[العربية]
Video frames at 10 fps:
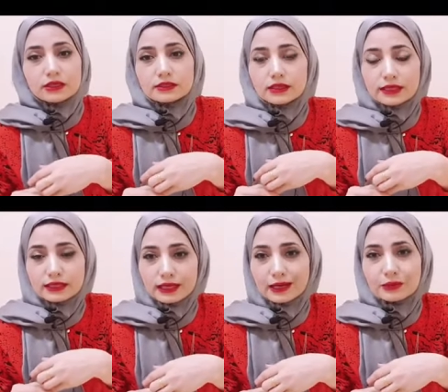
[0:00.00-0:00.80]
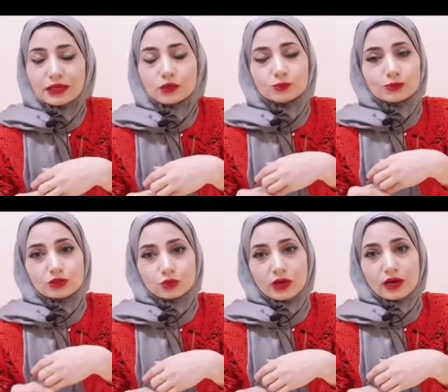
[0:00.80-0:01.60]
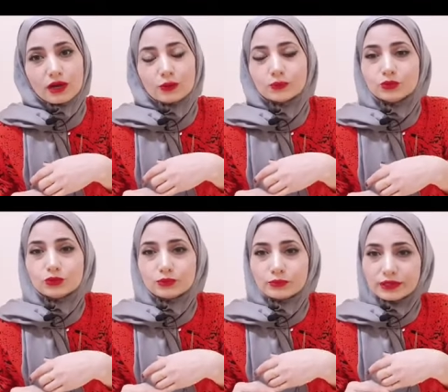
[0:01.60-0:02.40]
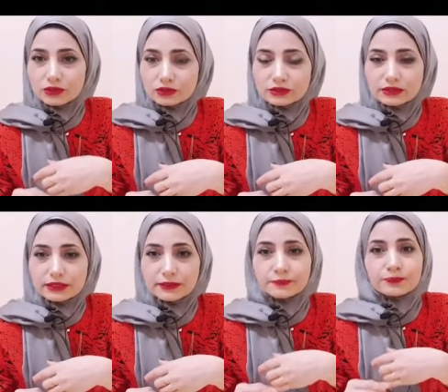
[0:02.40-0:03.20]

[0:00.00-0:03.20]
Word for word: ترك العمل بسرعة بدون ما يعطي